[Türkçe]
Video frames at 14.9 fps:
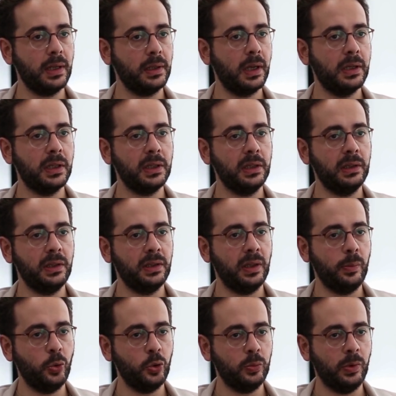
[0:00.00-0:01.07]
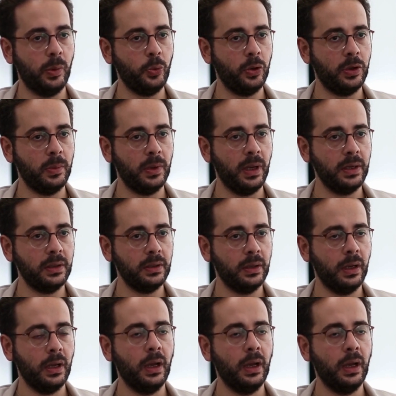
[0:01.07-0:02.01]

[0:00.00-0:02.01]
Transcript: sanki 40 yıldır sempozyum yapıyor gibiler.